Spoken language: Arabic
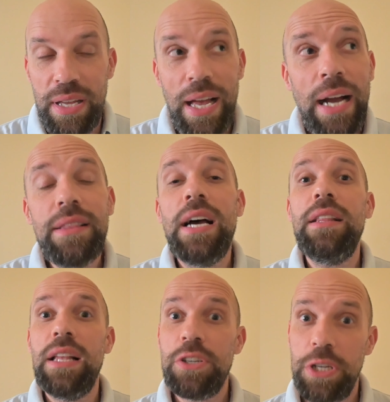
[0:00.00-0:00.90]
احد
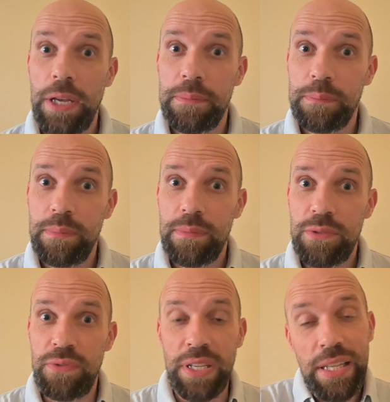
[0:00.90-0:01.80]
هذه الاشياء
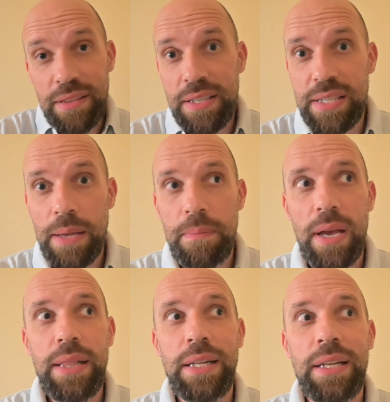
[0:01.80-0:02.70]
في الالتزام
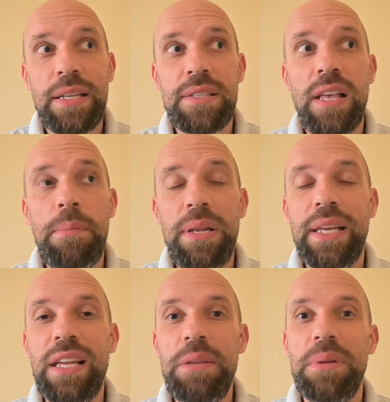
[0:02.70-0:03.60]
اننا نستعمل
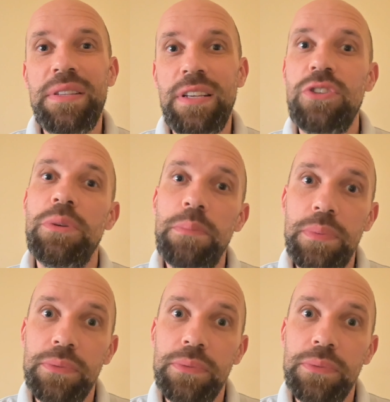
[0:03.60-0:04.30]
كلمه يجب